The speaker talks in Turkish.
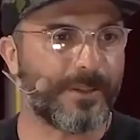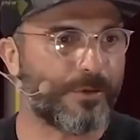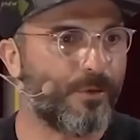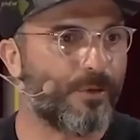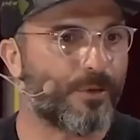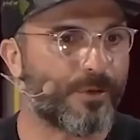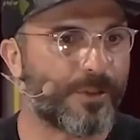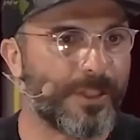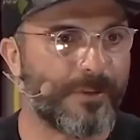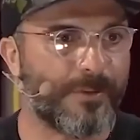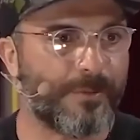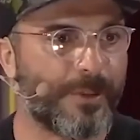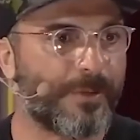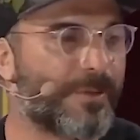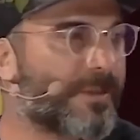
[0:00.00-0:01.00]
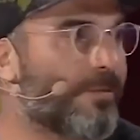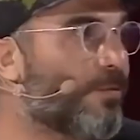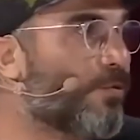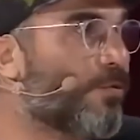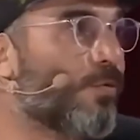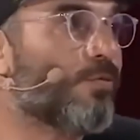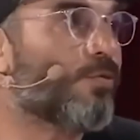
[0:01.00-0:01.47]
çıktı ortaya ve
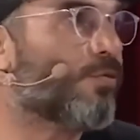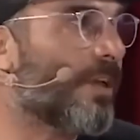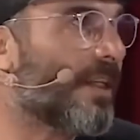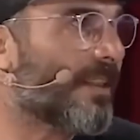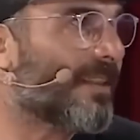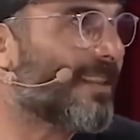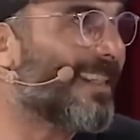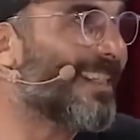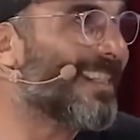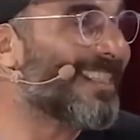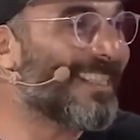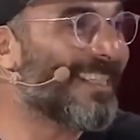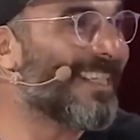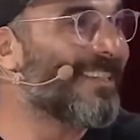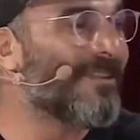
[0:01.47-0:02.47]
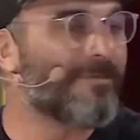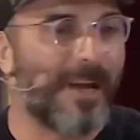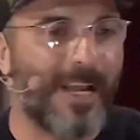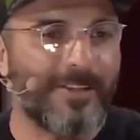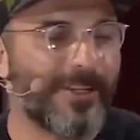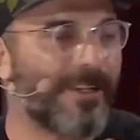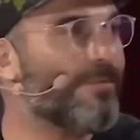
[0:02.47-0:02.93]
bizi bu çok mutlu etti. Ki
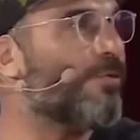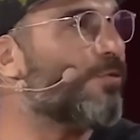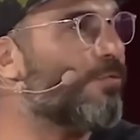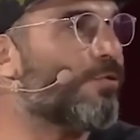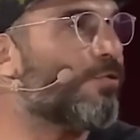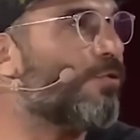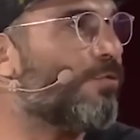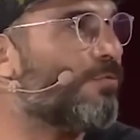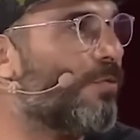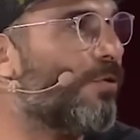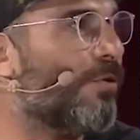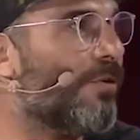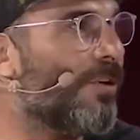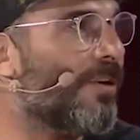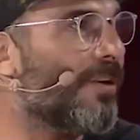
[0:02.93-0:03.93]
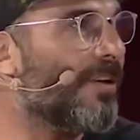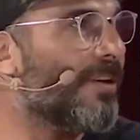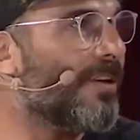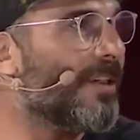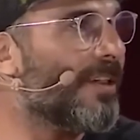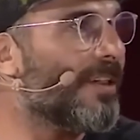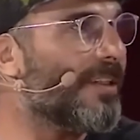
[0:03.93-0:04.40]
bence en büyük mutluluk bu. Hı.
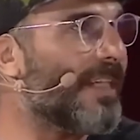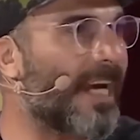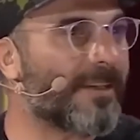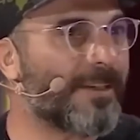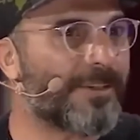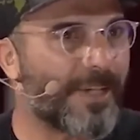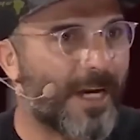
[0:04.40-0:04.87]
Yani